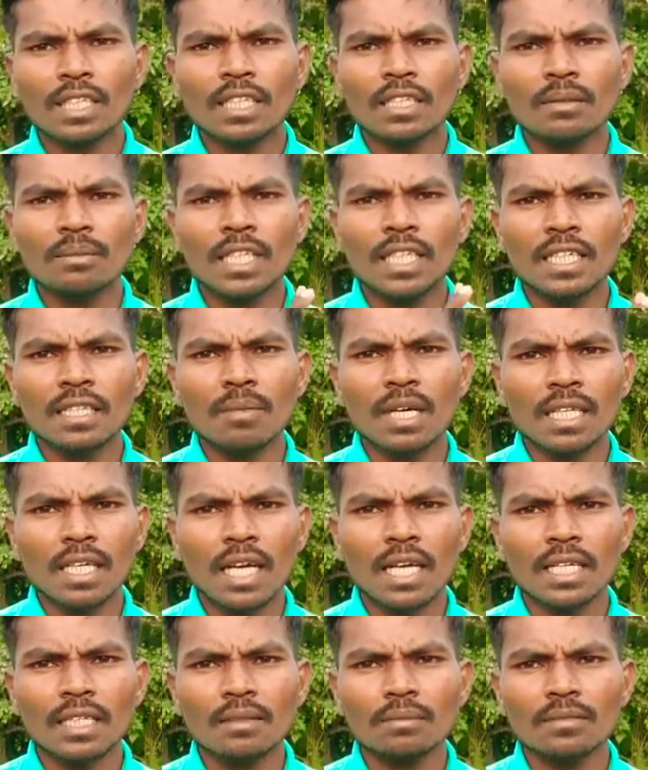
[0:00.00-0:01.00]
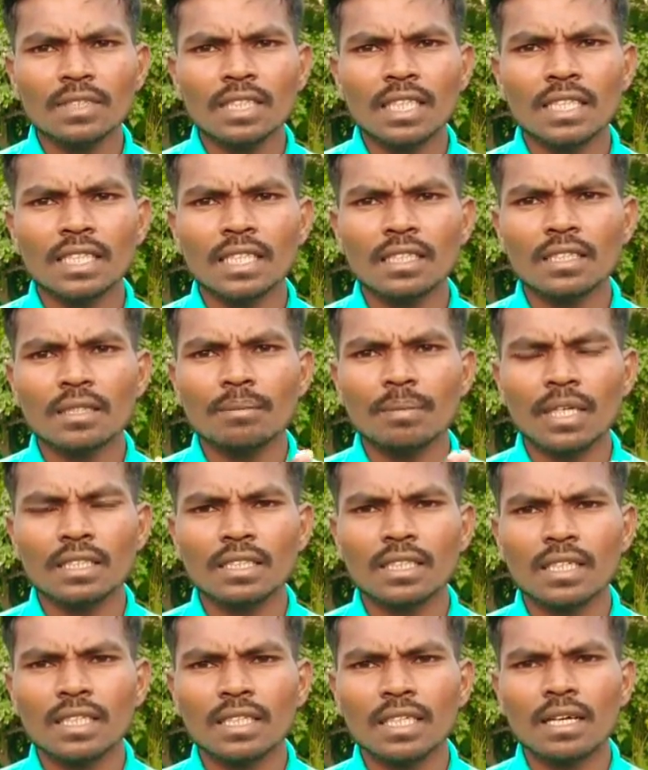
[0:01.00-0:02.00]
मतलब हिरी मन आहन जैसे कि
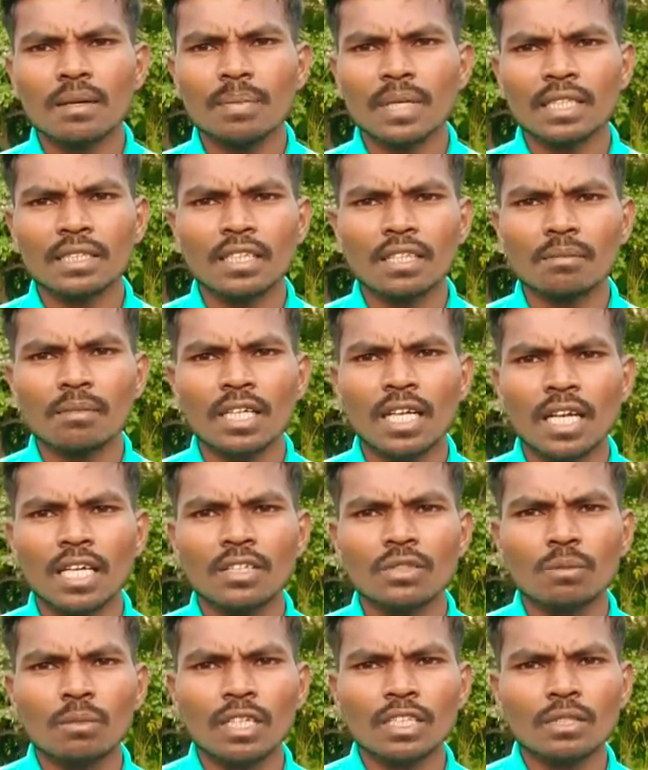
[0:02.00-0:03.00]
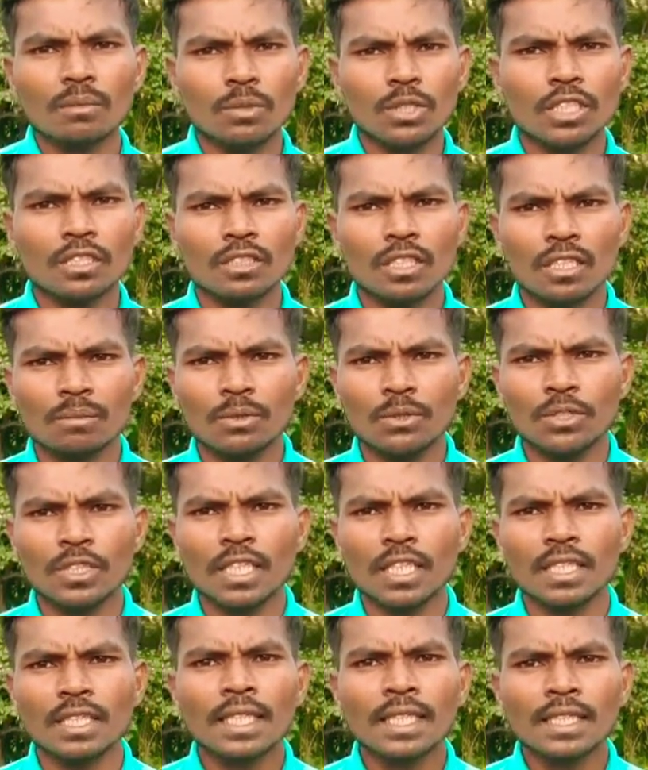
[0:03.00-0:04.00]
पास्टर या प्रचार मन आहन उमन से मैं
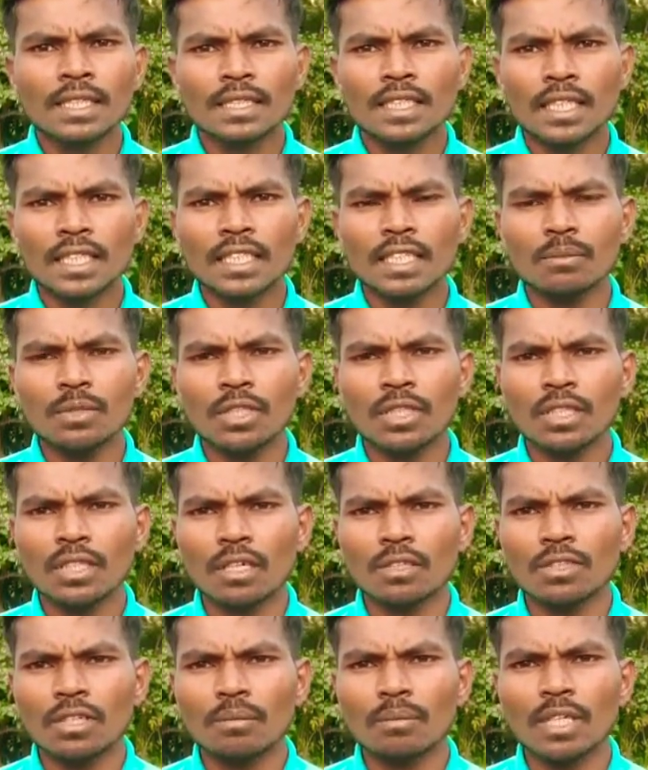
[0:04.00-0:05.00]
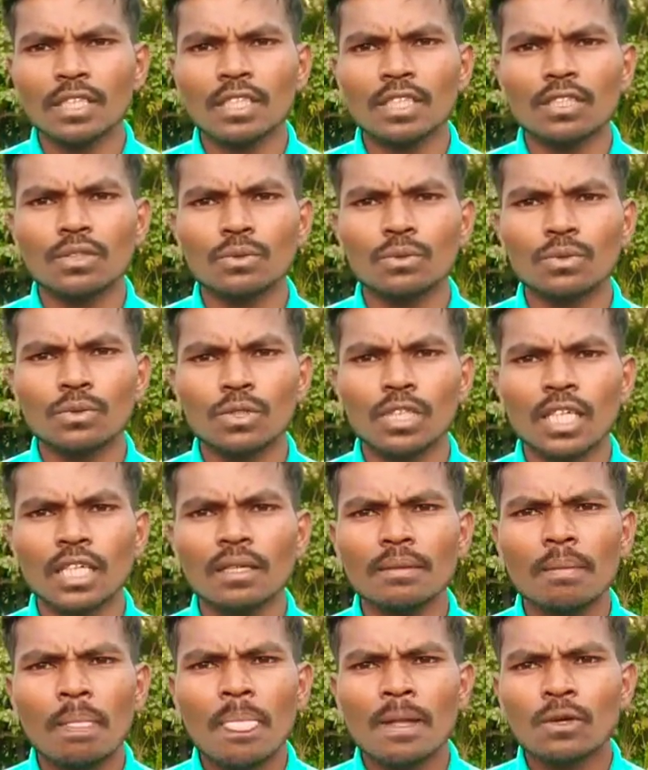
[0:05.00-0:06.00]
इंटरव्यू के जरिए मैं रव सब मन के उठू
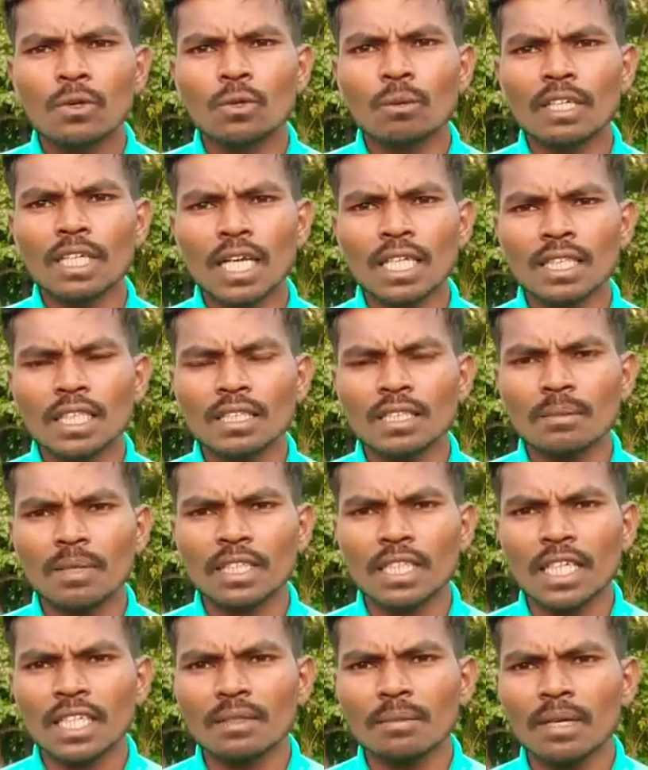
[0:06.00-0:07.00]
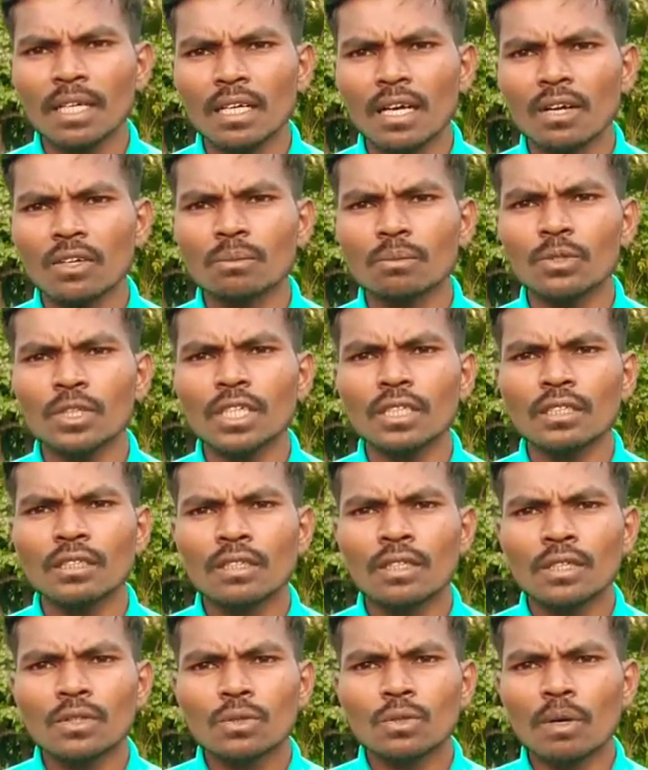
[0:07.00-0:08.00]
के उमन अच्छा से बताए देवन और मैं
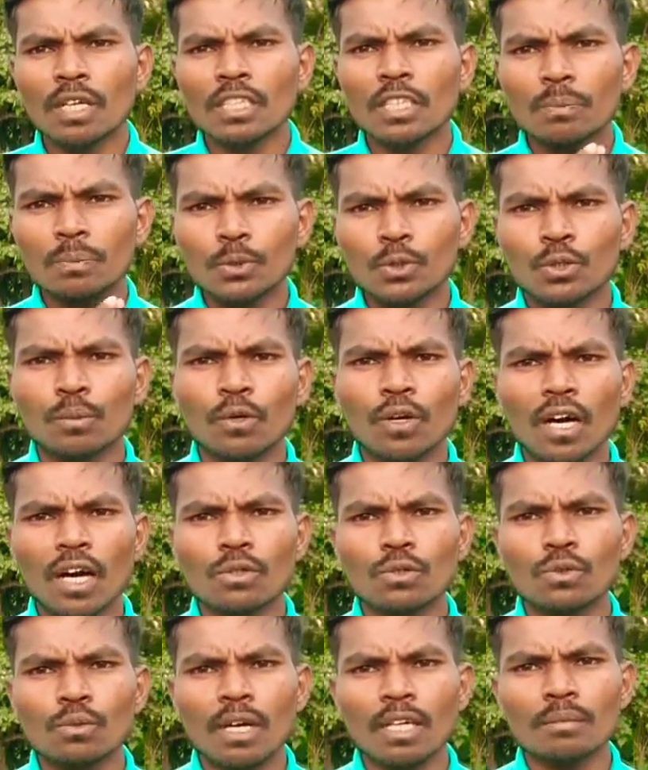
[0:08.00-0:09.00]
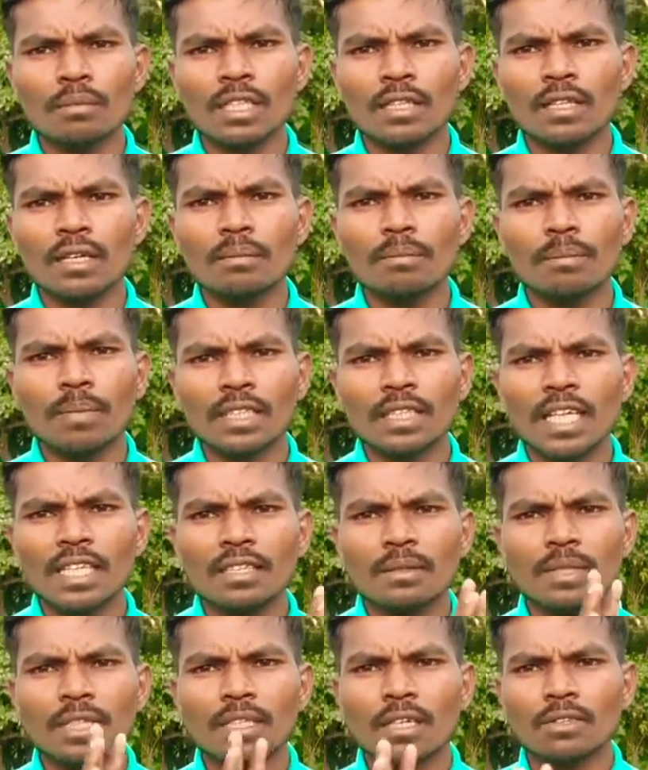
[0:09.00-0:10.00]
उमन के पूछबो और उमन मतलब
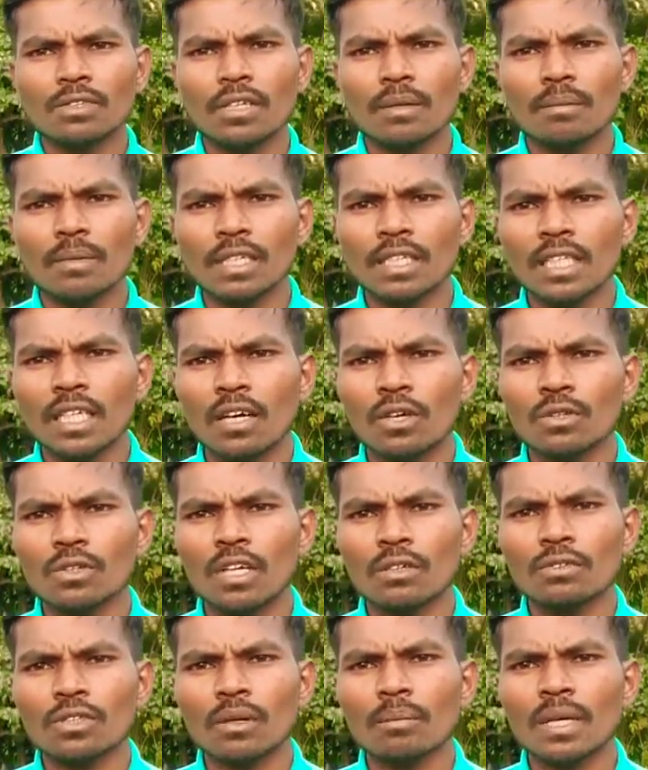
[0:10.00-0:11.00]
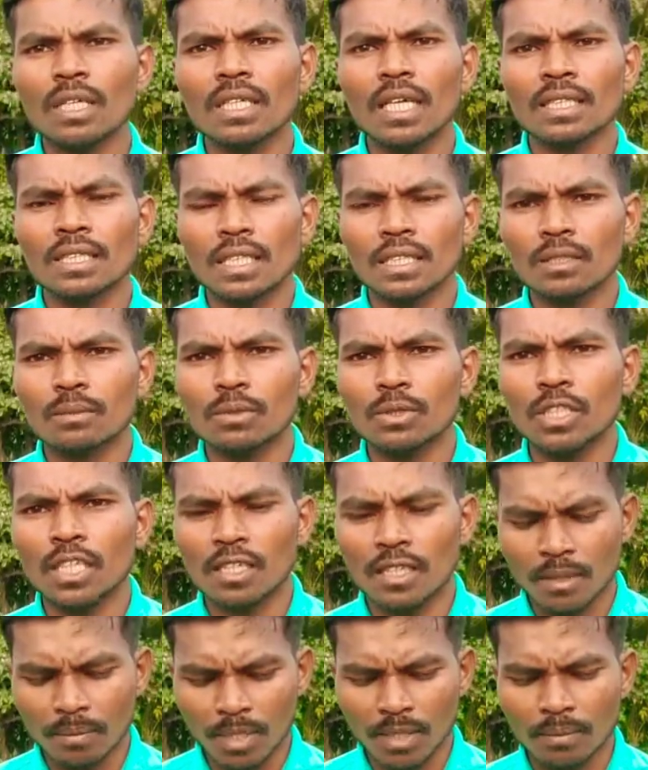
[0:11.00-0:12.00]
बताए देवन रव सब मन के और रव सब मन अच्छा से
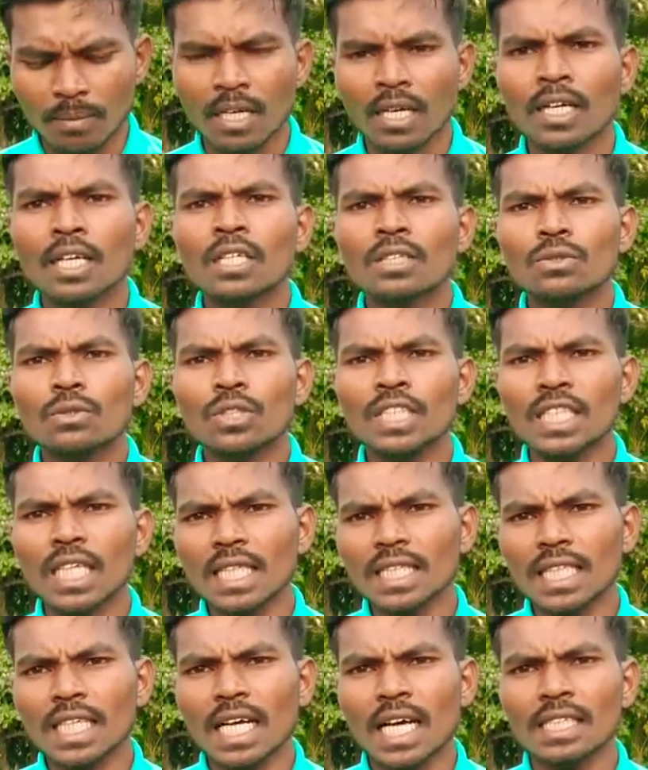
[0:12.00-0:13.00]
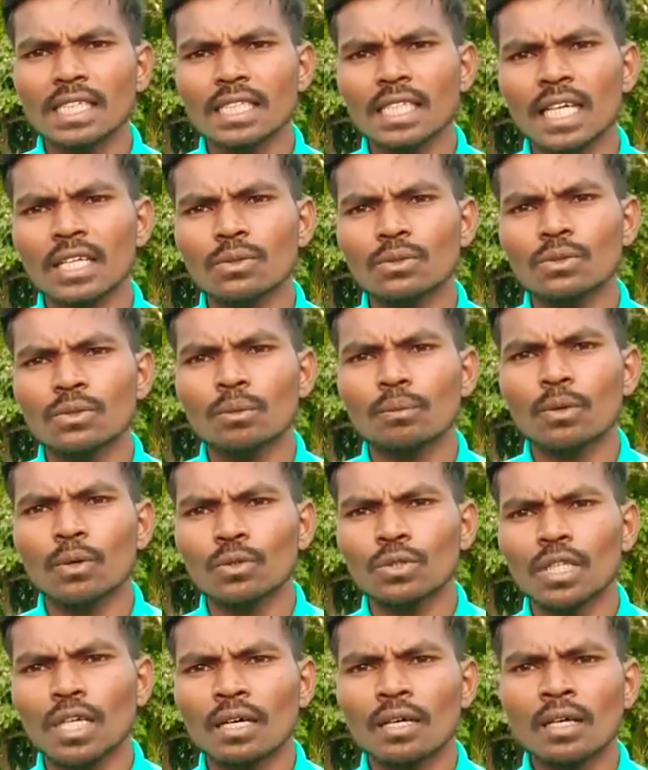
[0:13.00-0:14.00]
बुझे के लिए पड़बा तो हियाँ जो कहानी है उठू तो
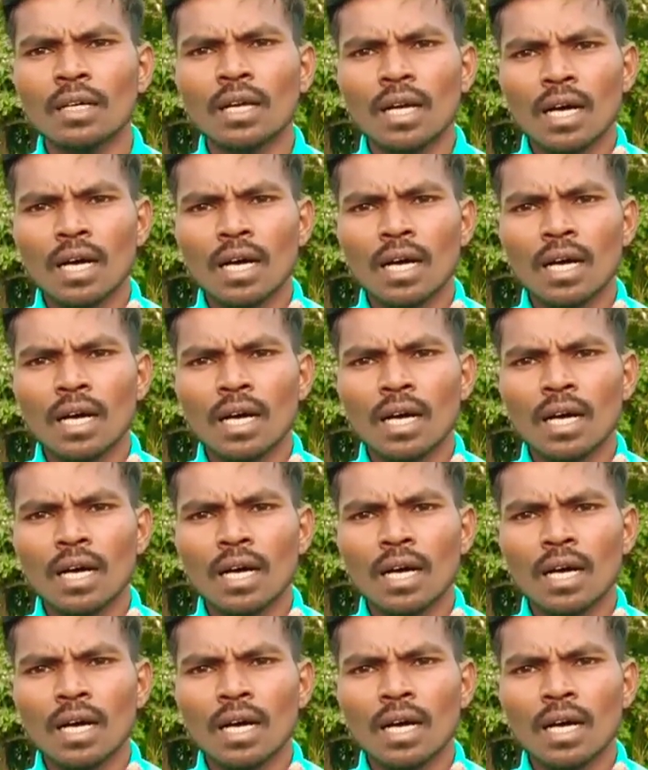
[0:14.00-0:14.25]
बहुत